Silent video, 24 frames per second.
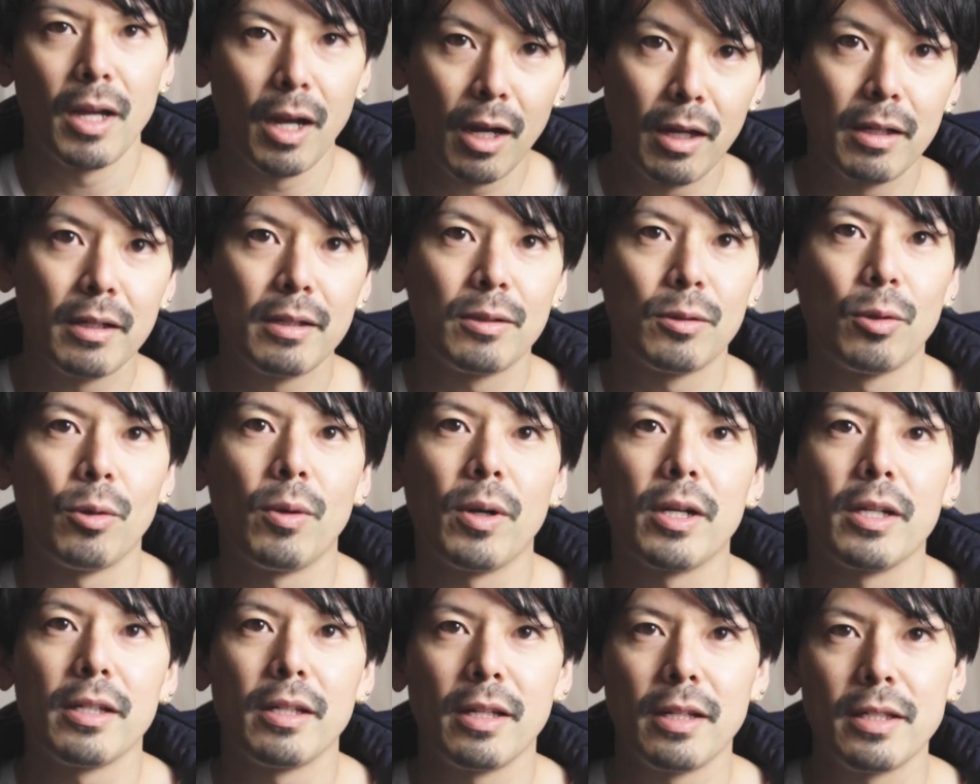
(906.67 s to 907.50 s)
はい、という
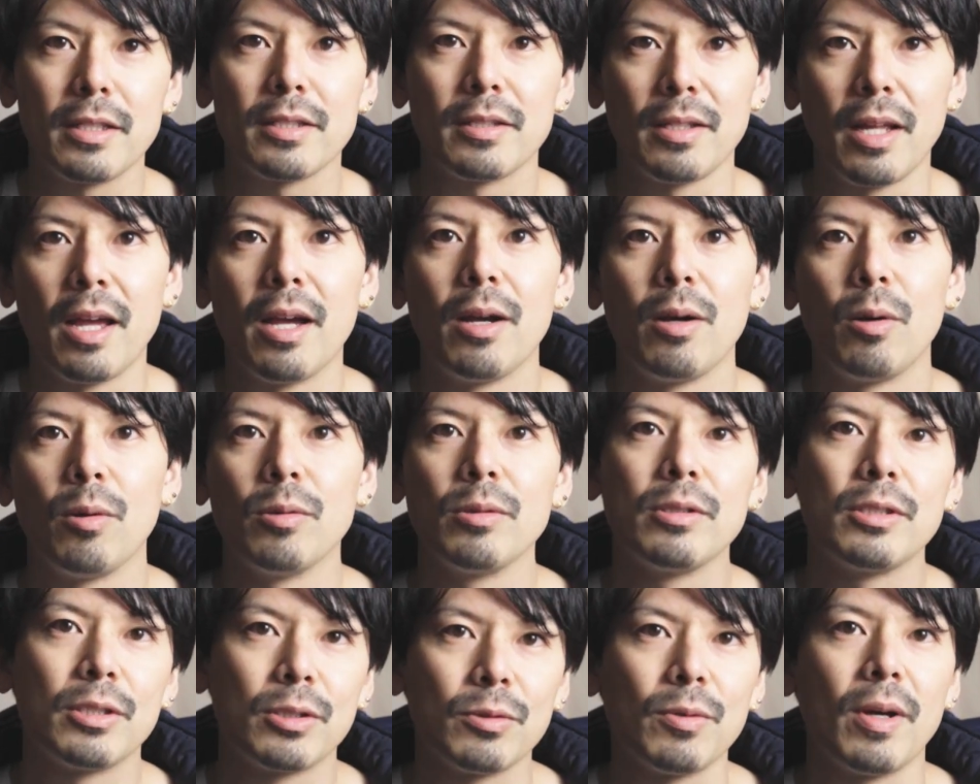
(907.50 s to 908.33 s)
わけでですね、
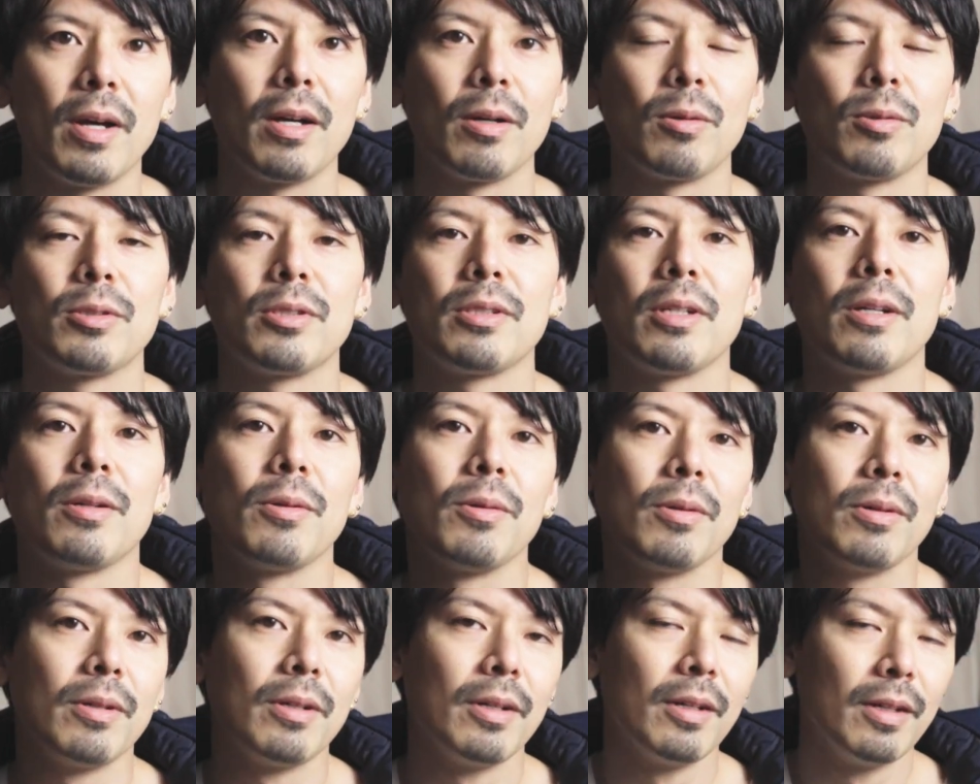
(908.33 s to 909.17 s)
本日はこちら
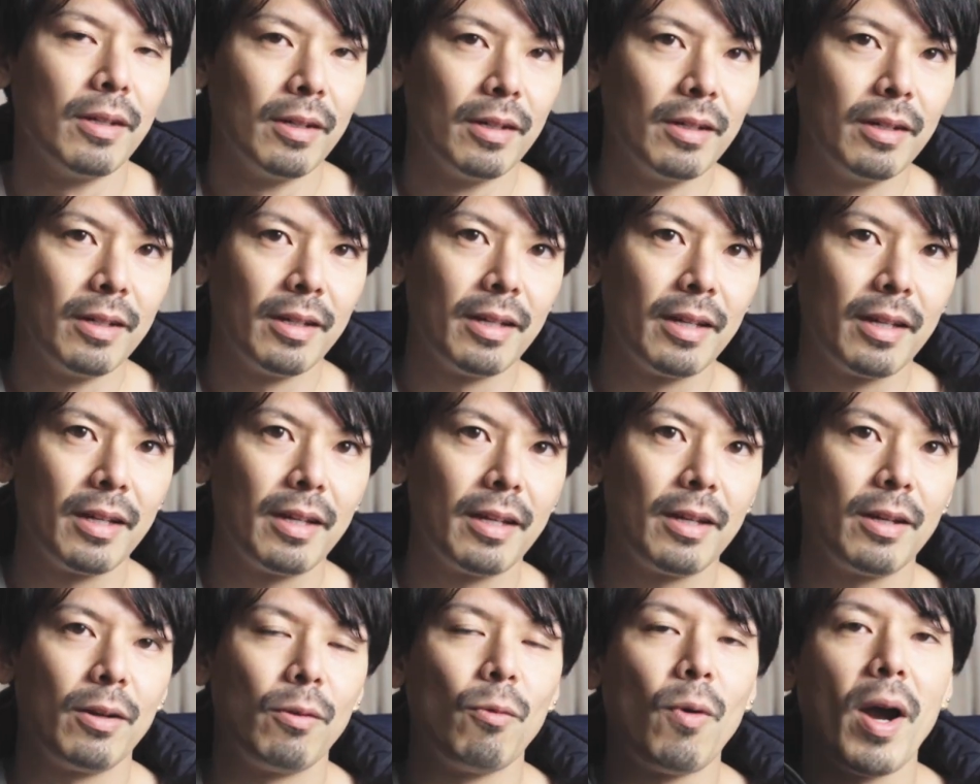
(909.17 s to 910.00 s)
の、
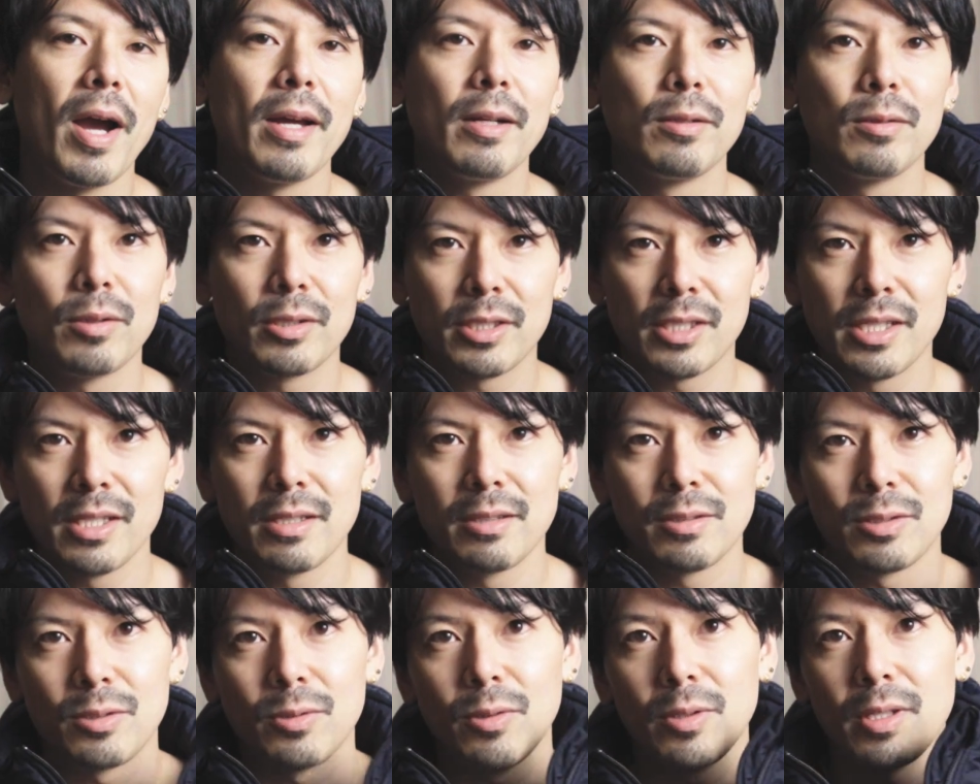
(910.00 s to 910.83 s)
えー、
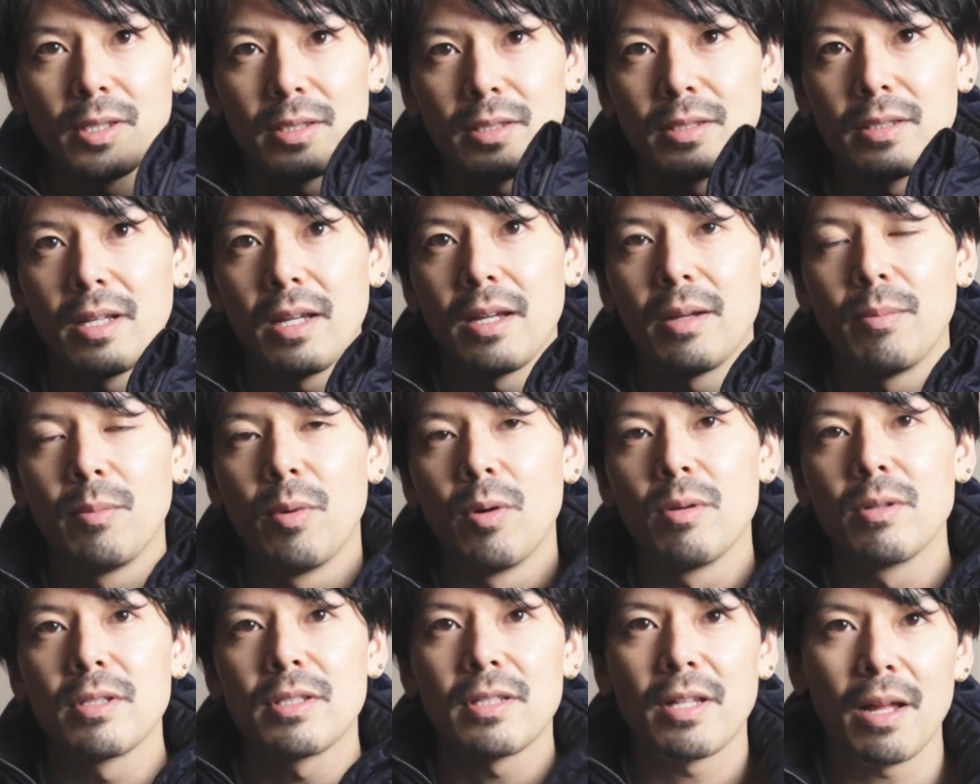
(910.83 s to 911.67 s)
ワイルドシングスのですね
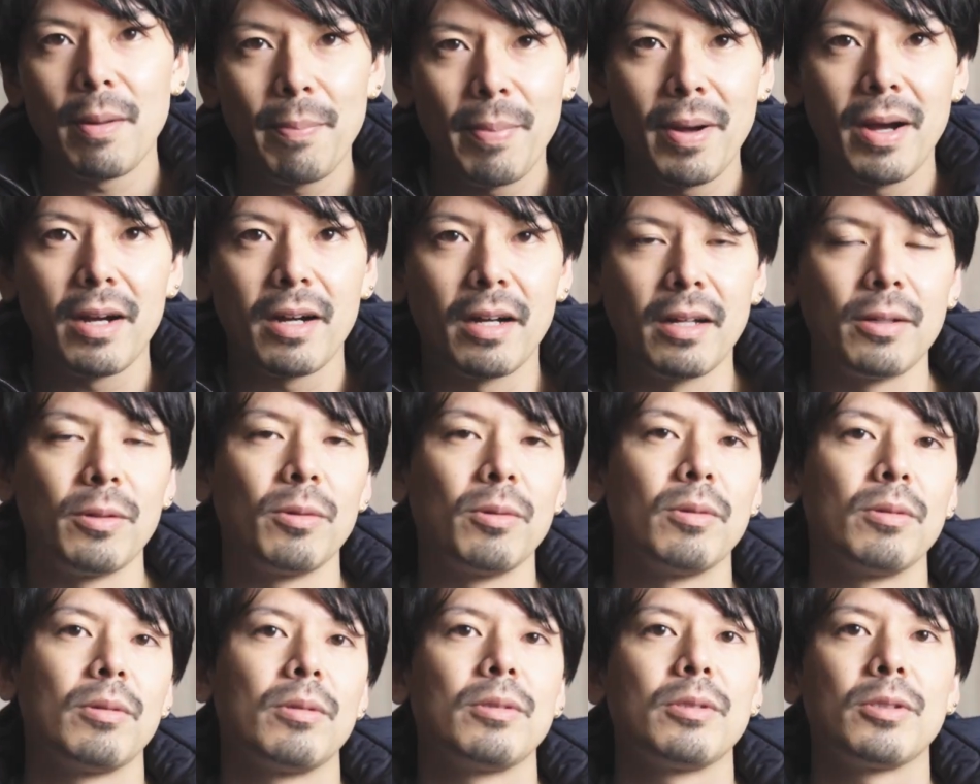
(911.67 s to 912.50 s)
モンスターパーカー
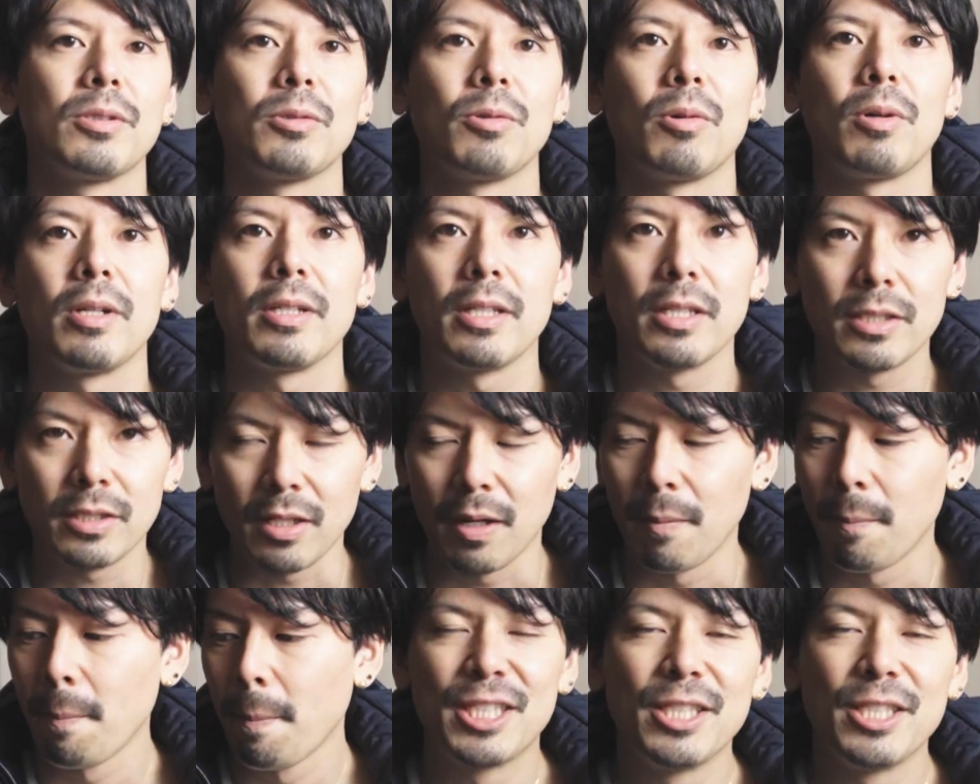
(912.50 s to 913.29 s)
の紹介でした。